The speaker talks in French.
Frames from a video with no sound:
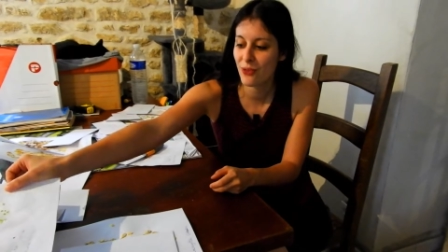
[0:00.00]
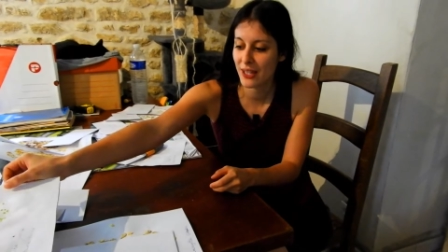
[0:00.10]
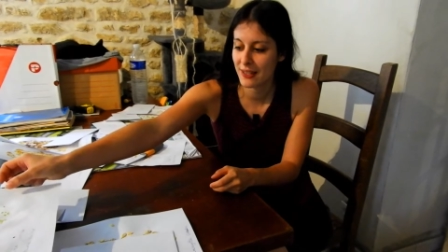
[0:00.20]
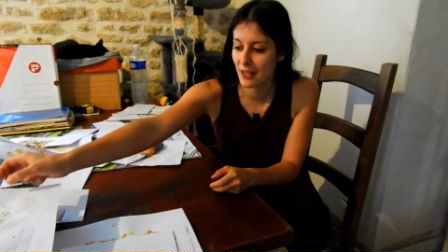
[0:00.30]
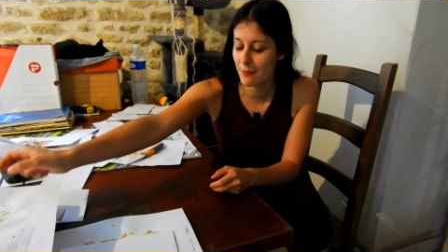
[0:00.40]

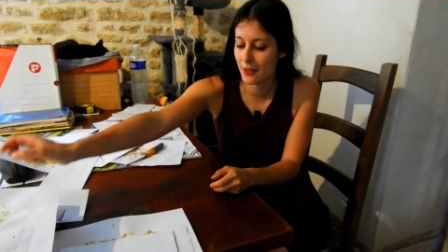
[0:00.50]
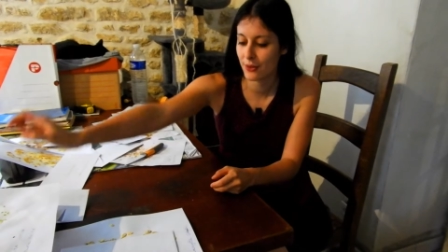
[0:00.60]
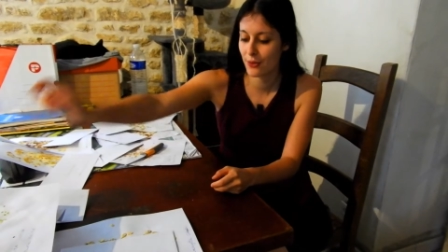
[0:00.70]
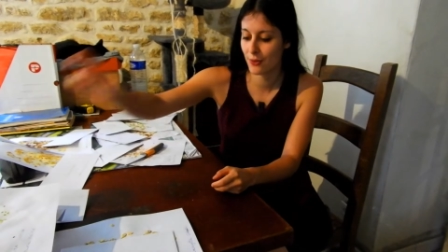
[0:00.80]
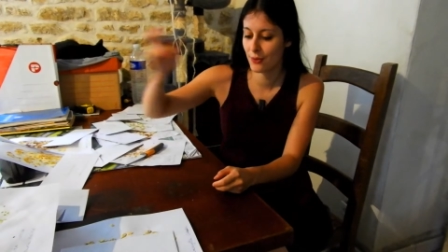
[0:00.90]
faire ça
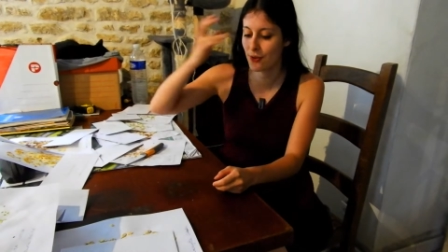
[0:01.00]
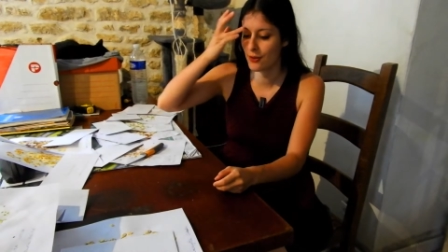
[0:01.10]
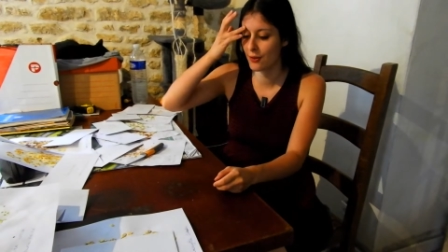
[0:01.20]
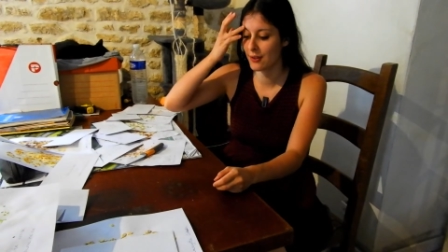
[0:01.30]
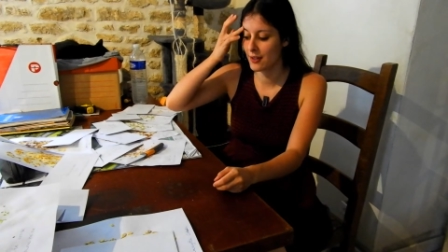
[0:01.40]
parce
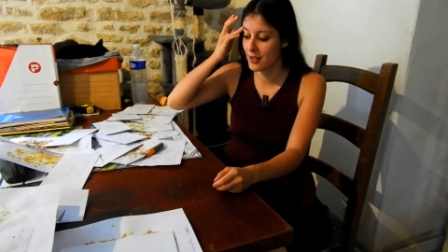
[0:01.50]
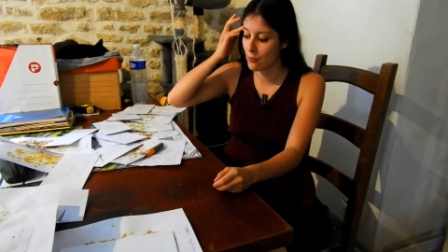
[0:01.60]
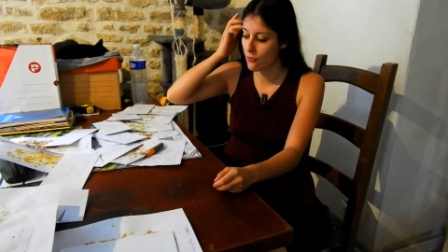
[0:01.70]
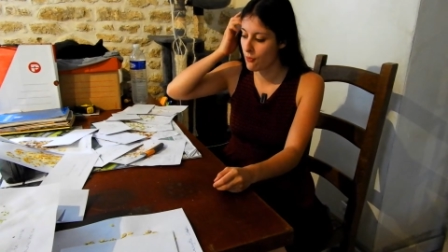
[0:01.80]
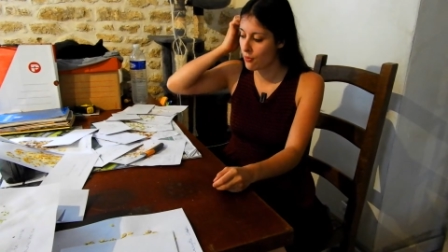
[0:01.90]
que c'est un
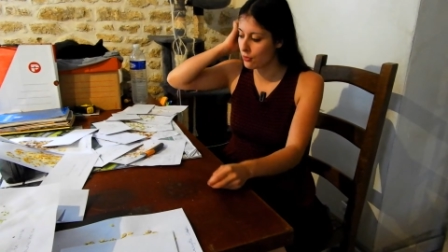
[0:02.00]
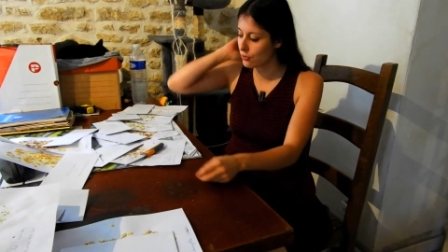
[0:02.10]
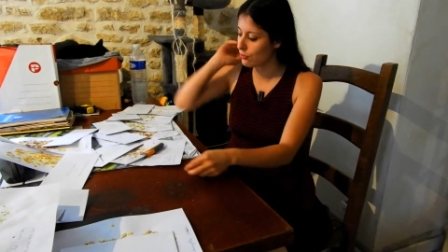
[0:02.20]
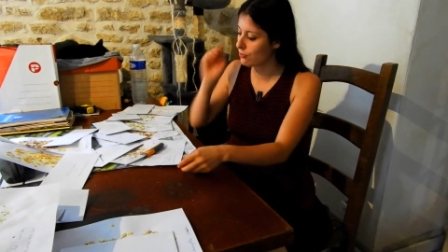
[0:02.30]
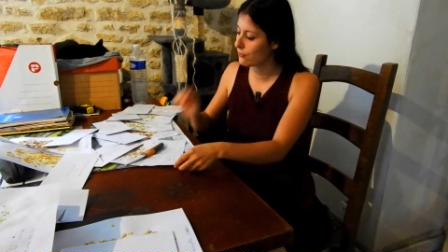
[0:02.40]
moment,
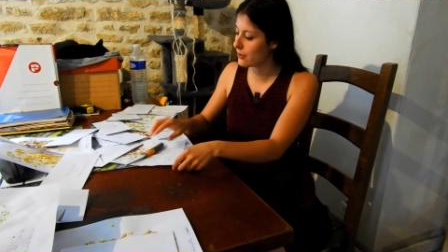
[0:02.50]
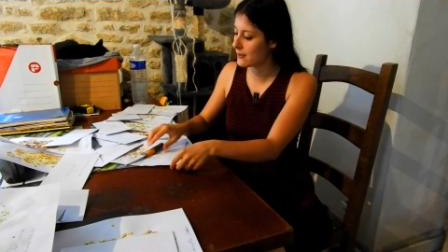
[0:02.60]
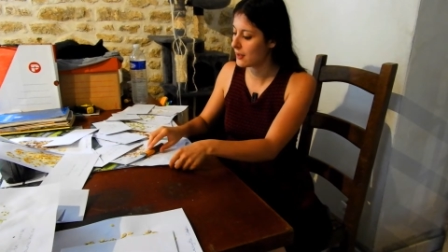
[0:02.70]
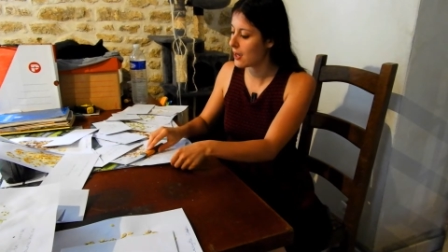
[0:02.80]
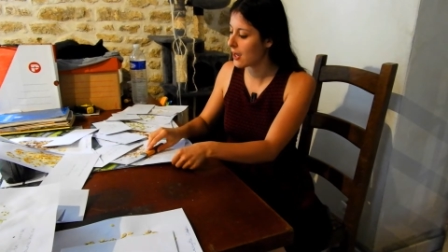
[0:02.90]
je trouve,
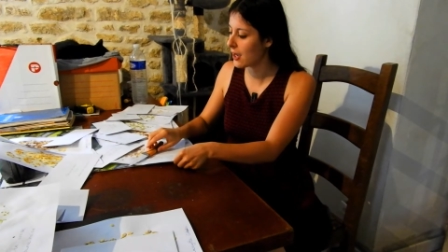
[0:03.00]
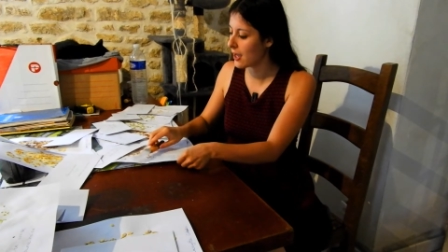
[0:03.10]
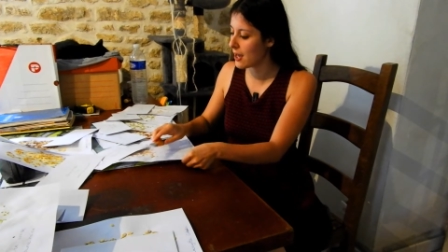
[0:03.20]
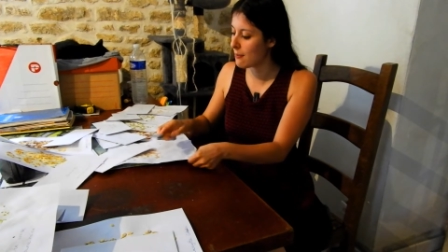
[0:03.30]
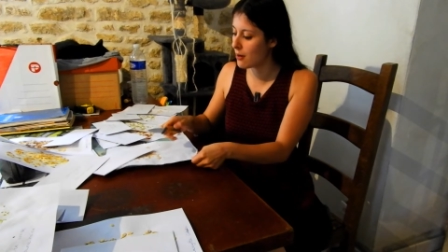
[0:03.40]
assez
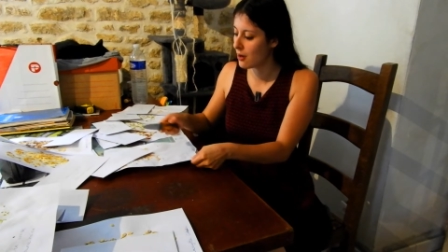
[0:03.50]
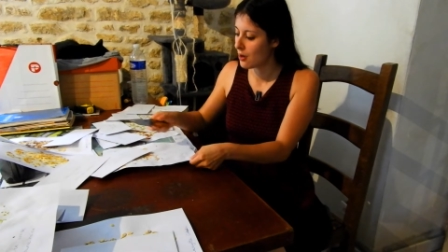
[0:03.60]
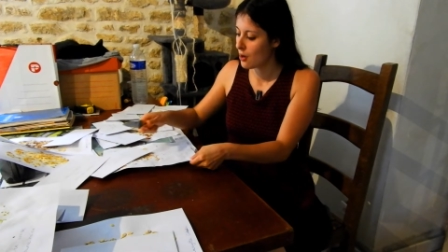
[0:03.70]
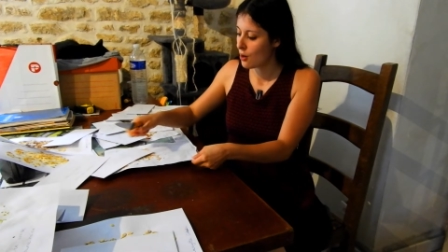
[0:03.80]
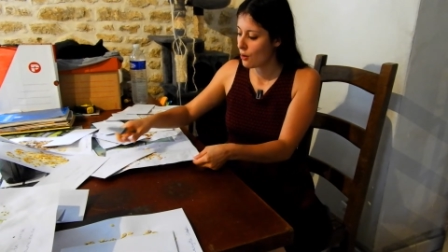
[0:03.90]
agréable
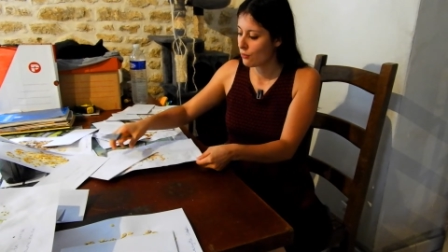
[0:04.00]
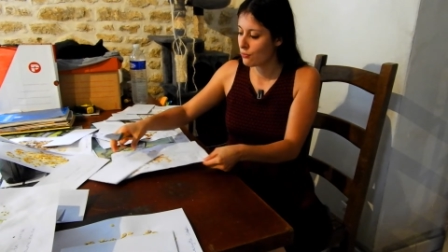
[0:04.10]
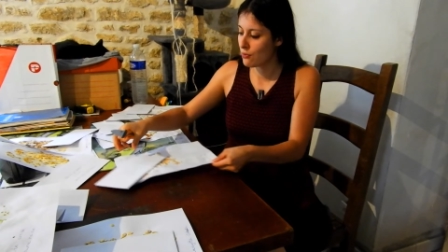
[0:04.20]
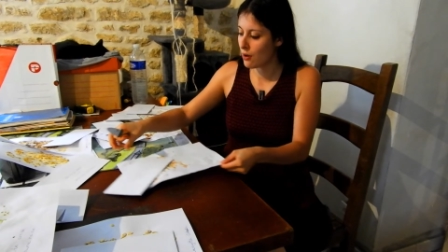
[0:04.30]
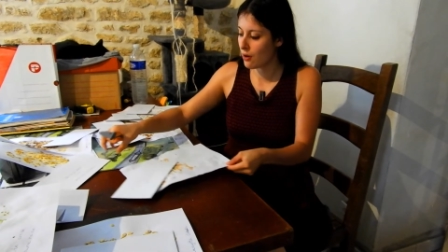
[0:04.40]

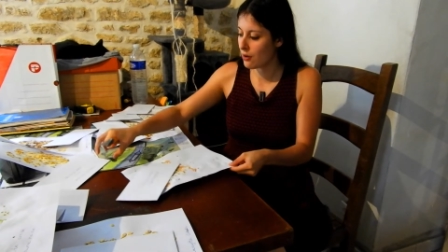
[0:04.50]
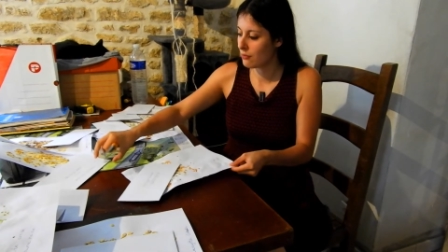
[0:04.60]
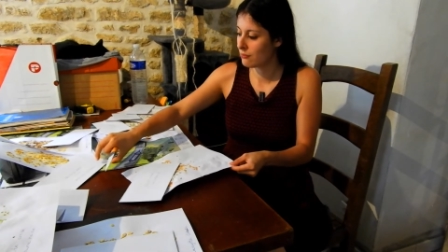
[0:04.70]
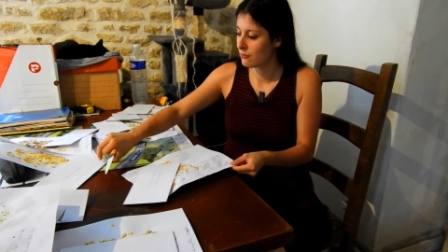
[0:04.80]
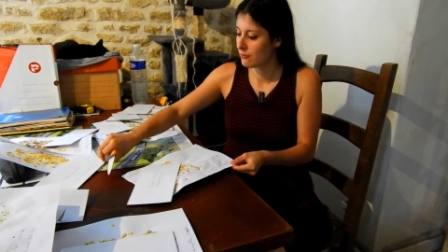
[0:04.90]
où
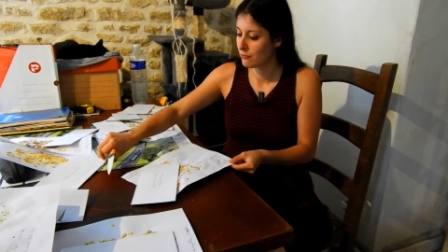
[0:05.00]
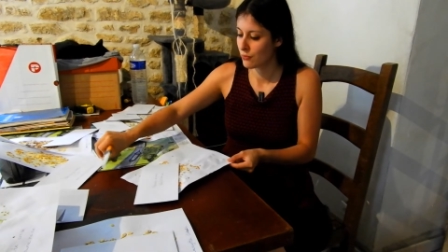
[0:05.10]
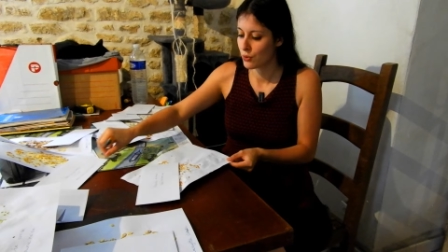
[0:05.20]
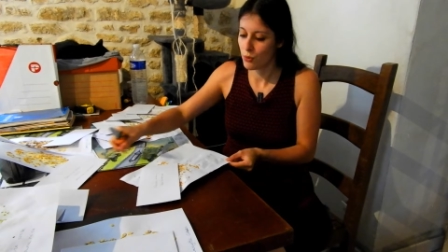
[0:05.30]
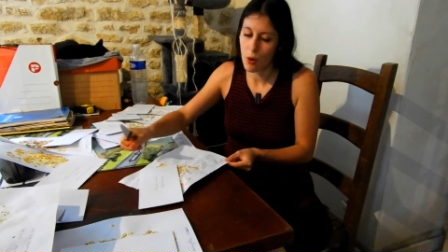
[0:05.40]

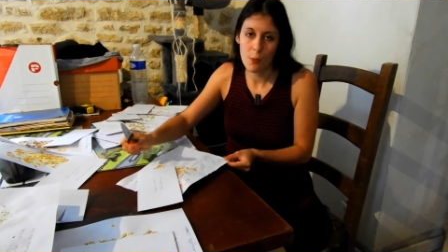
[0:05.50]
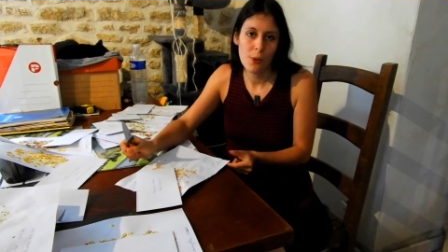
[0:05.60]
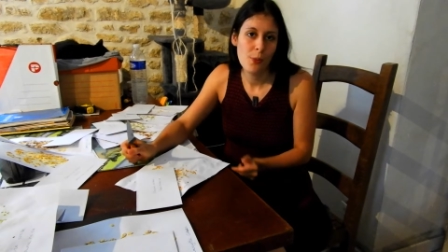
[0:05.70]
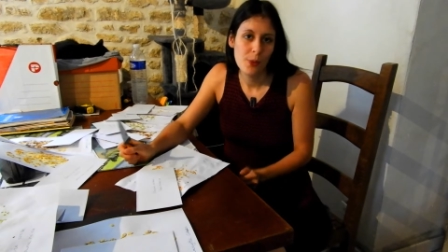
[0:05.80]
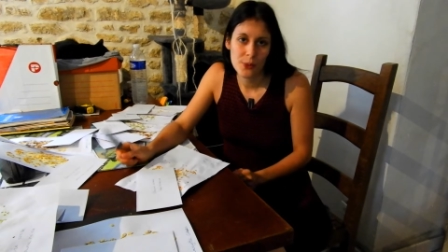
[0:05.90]
soit on
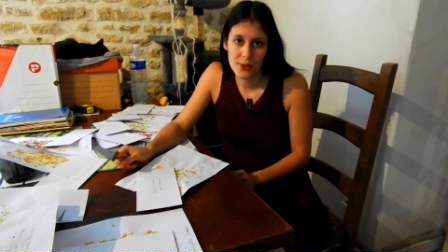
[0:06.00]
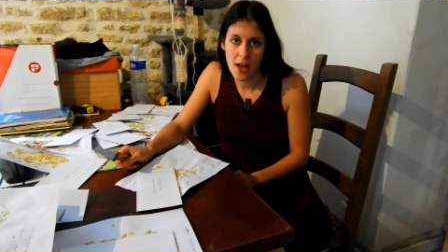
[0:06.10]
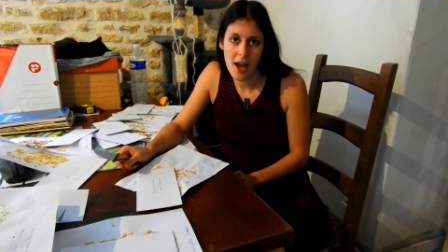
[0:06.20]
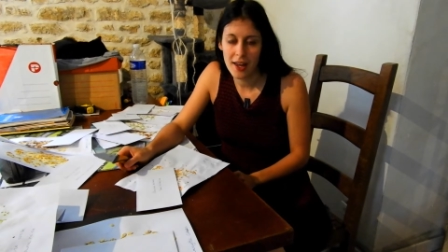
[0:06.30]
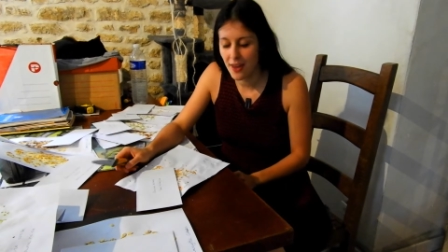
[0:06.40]
peut penser
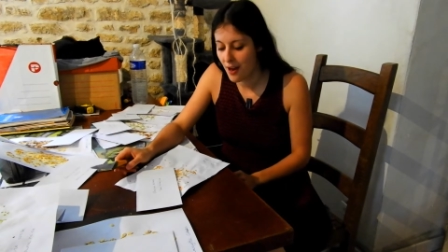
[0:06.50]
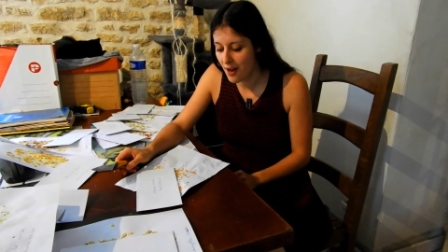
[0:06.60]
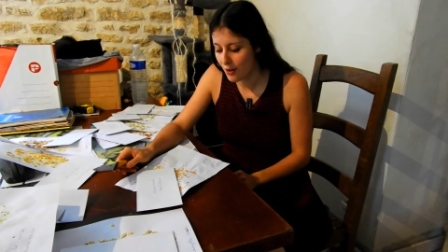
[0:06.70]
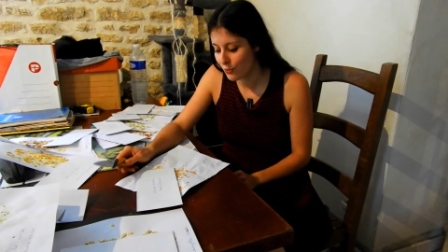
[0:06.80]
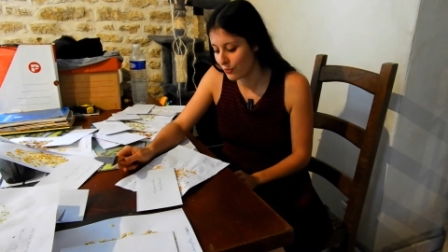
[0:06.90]
à
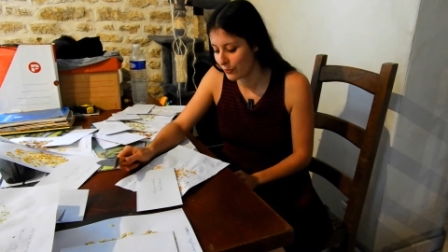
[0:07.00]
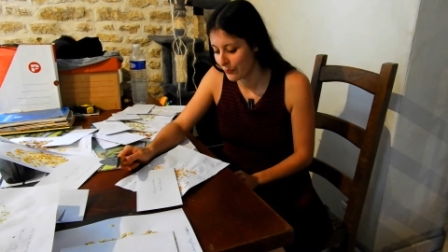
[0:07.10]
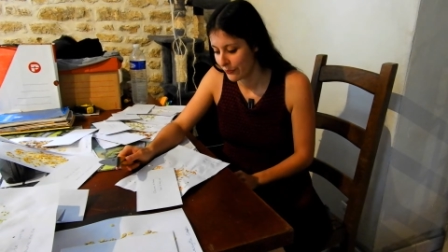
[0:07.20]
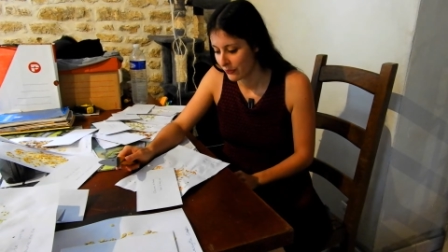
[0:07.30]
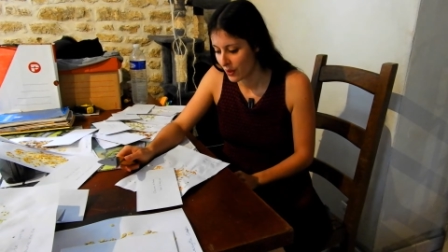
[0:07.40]
rien,
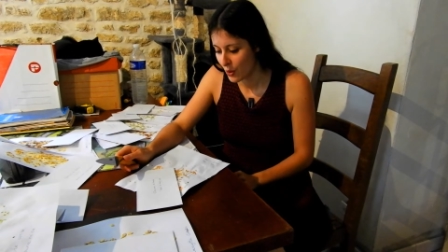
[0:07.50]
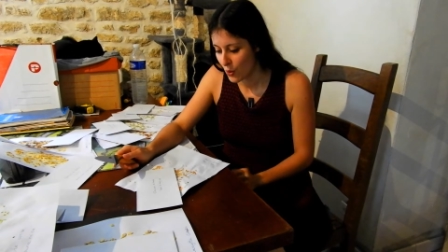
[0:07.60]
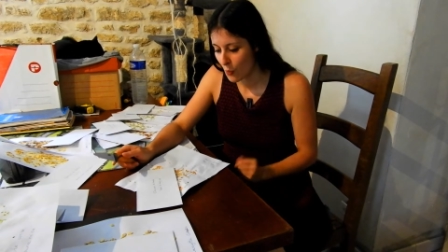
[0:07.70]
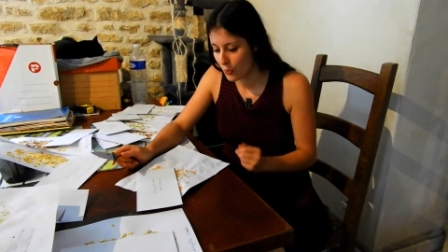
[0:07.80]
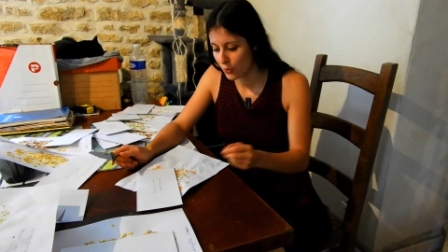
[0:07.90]

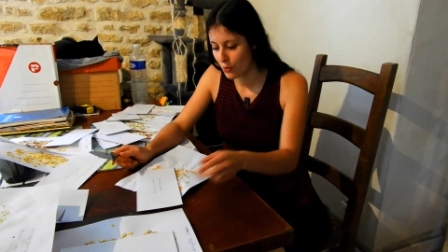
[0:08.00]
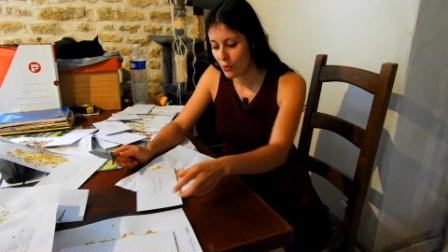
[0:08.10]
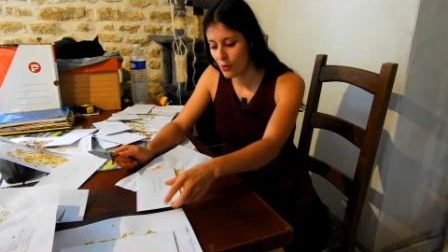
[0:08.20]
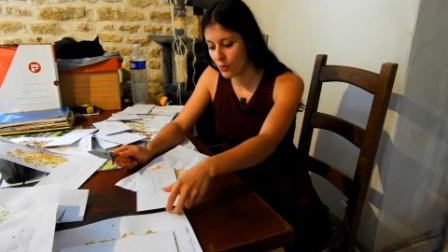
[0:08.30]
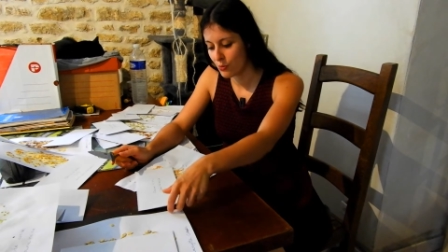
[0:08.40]
on
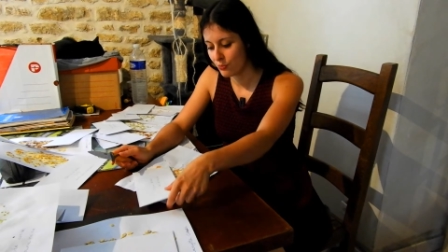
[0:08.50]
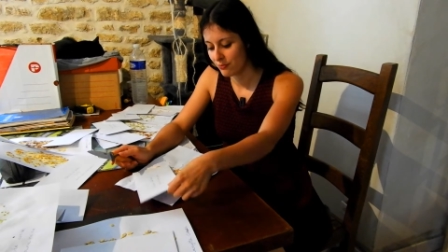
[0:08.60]
peut